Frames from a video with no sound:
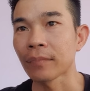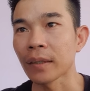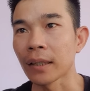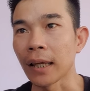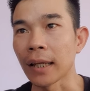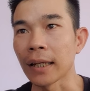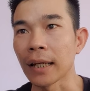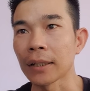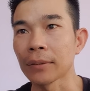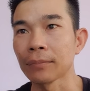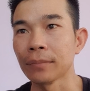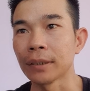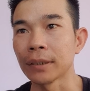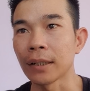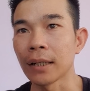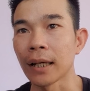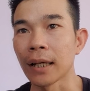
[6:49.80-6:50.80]
đây ha
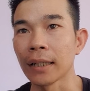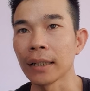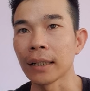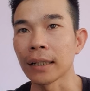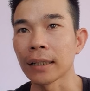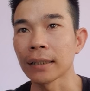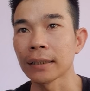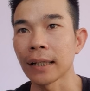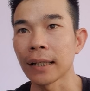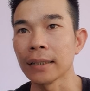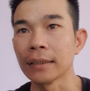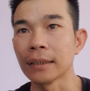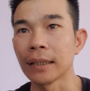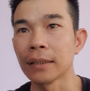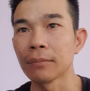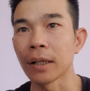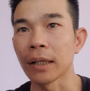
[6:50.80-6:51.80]
mình có để nè cái
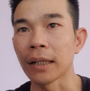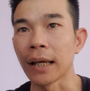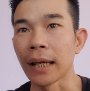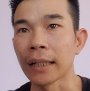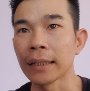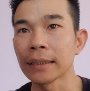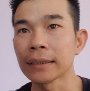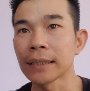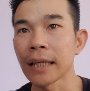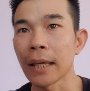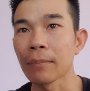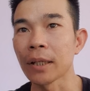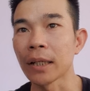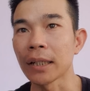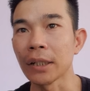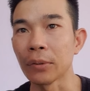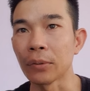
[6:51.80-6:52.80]
đường link mà để xem
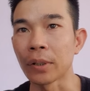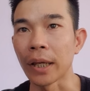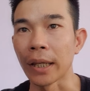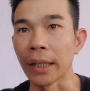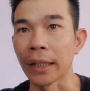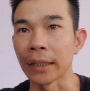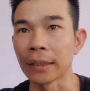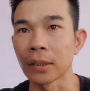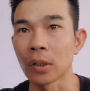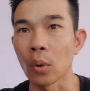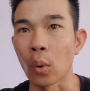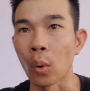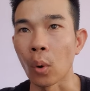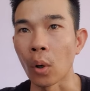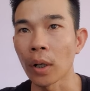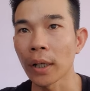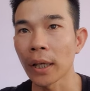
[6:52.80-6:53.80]
những cái điều kiện
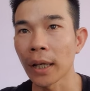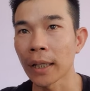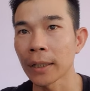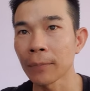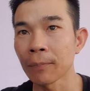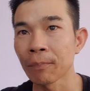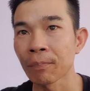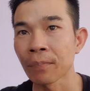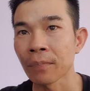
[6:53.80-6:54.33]
của cái